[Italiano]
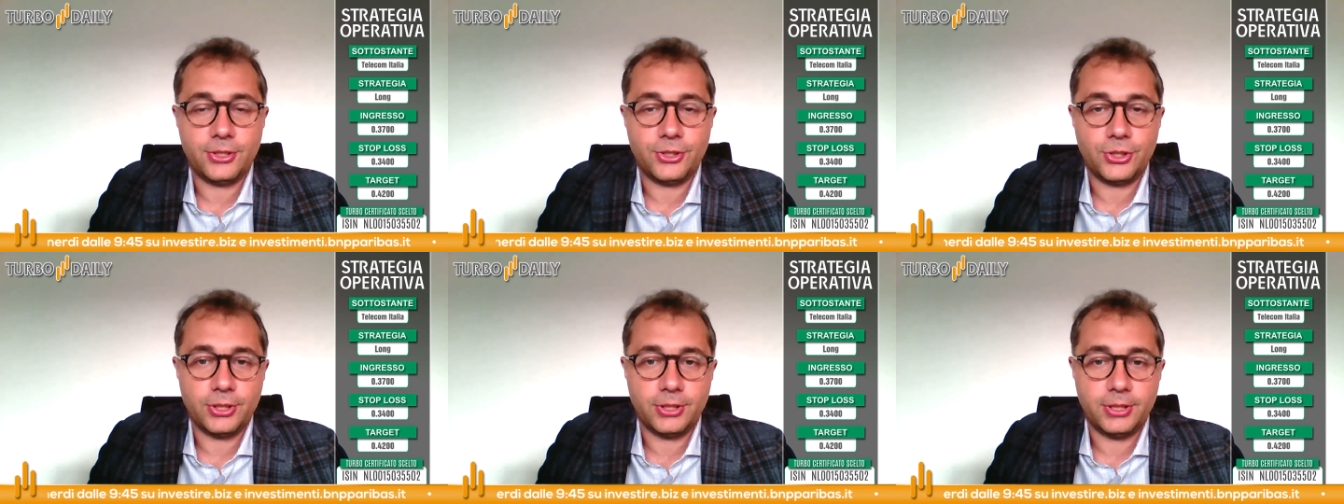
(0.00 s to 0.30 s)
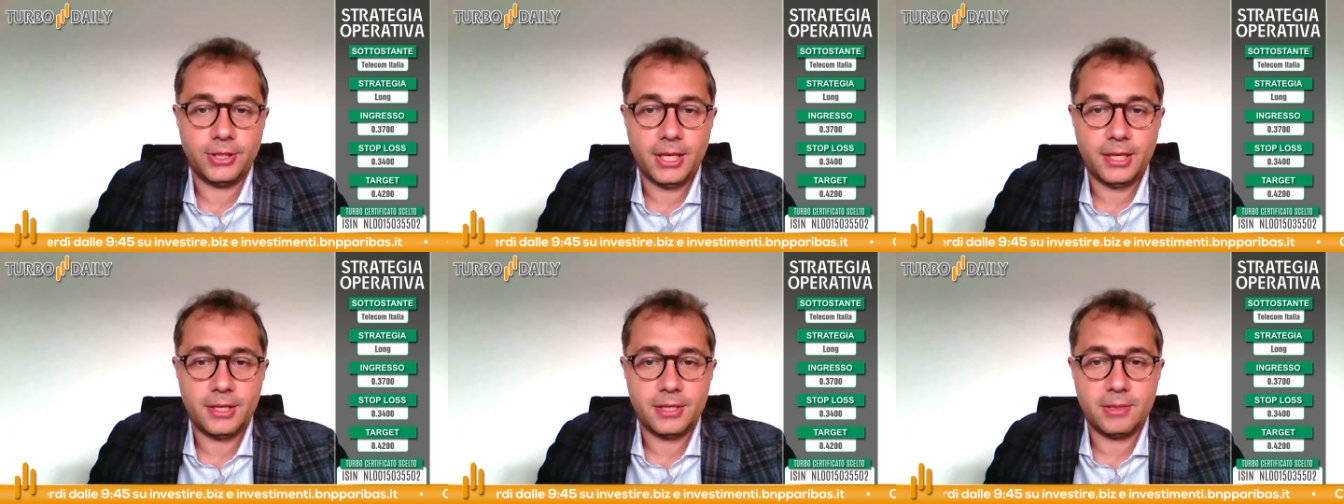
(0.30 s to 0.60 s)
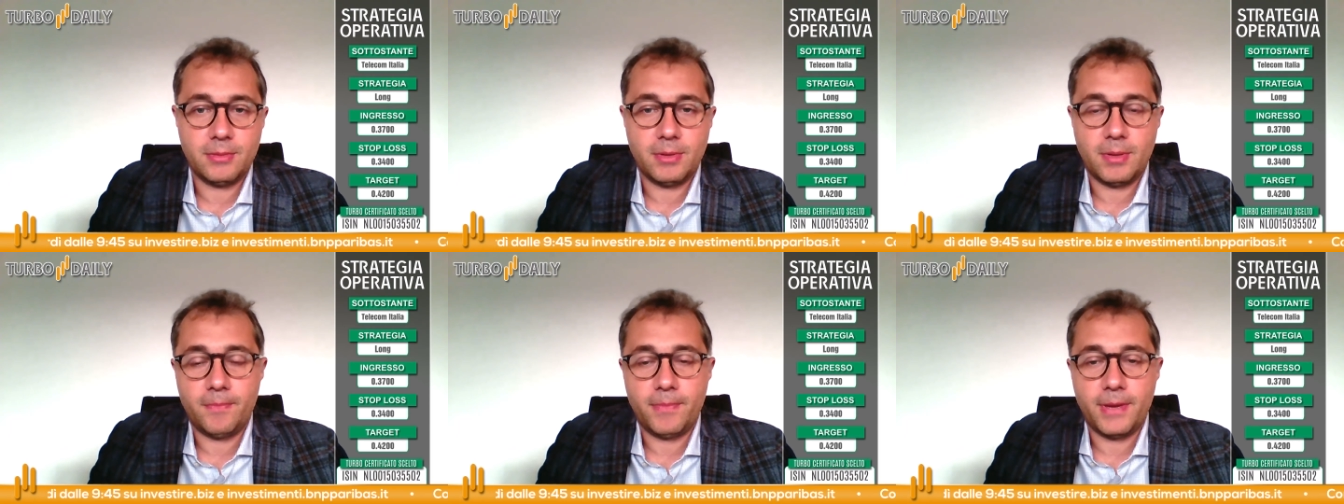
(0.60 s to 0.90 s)

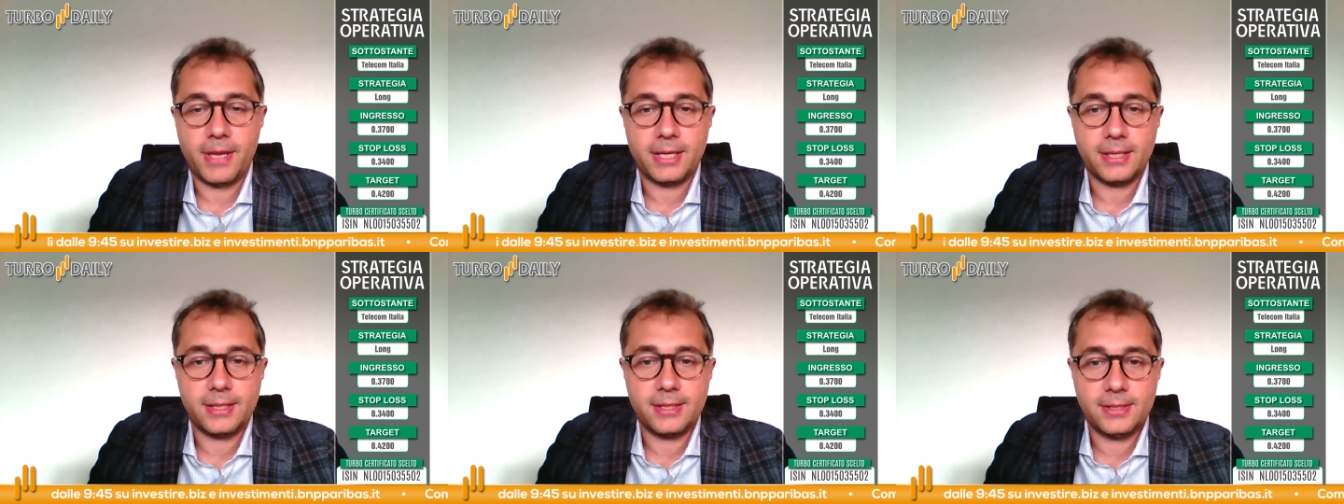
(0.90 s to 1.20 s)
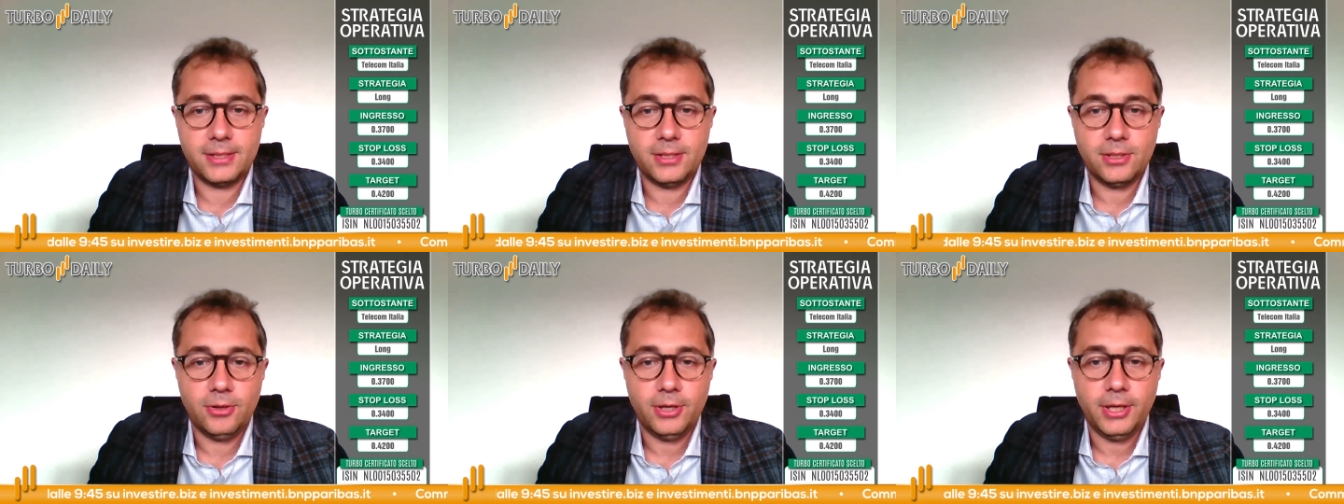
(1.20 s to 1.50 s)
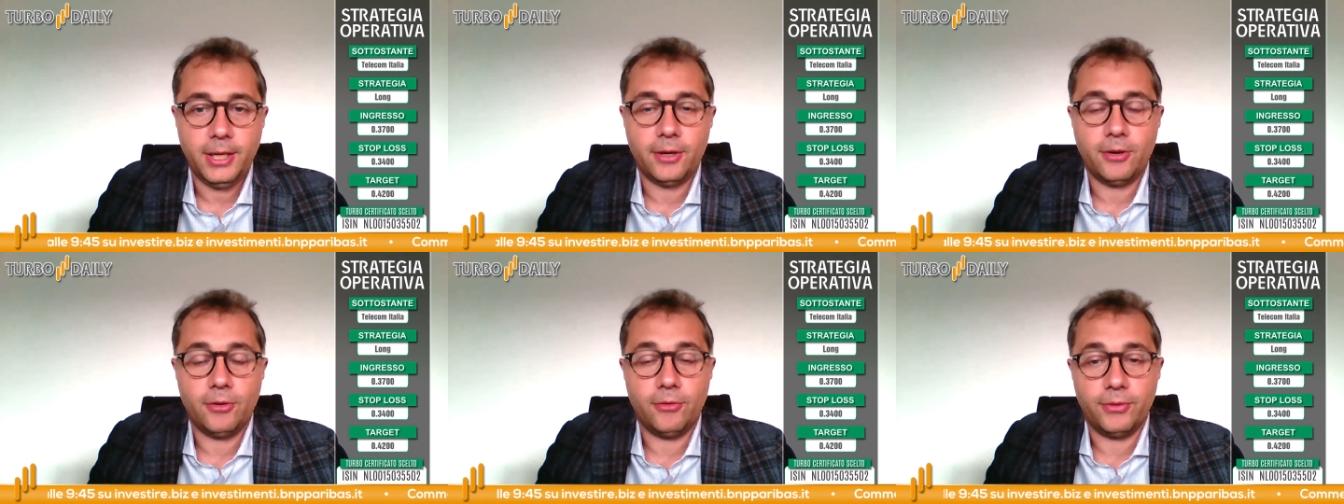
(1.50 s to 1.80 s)
centesimi per
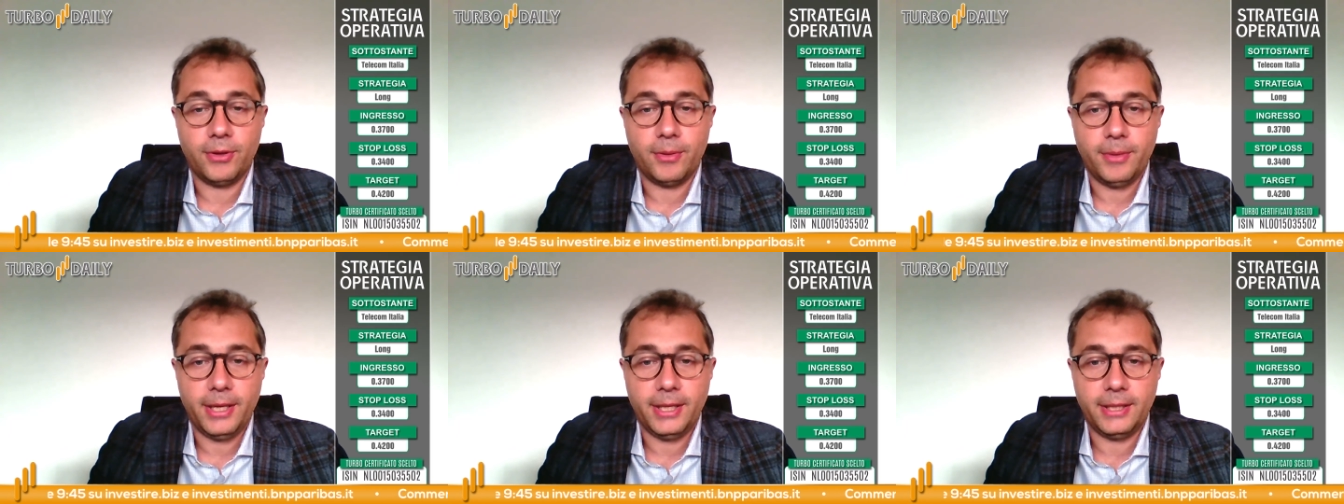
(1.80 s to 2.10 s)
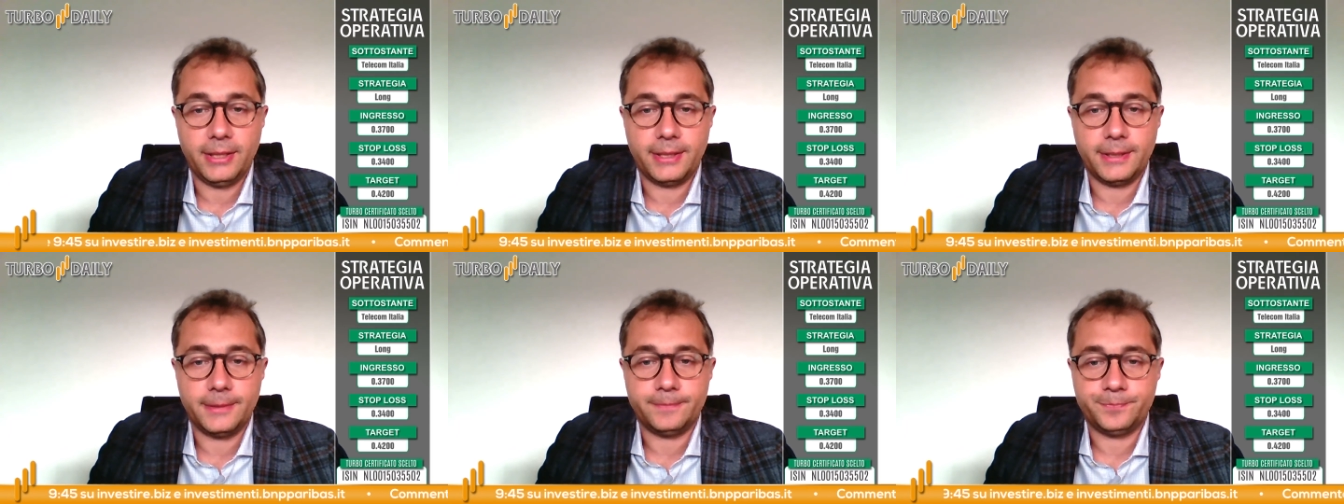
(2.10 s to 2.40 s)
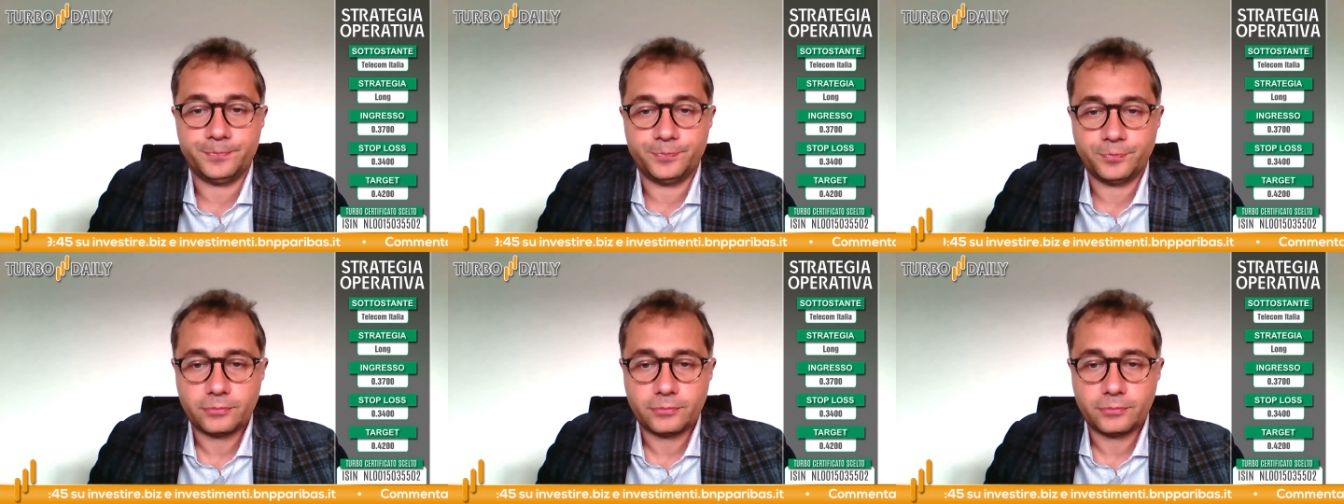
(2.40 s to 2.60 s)
azione, ovviamente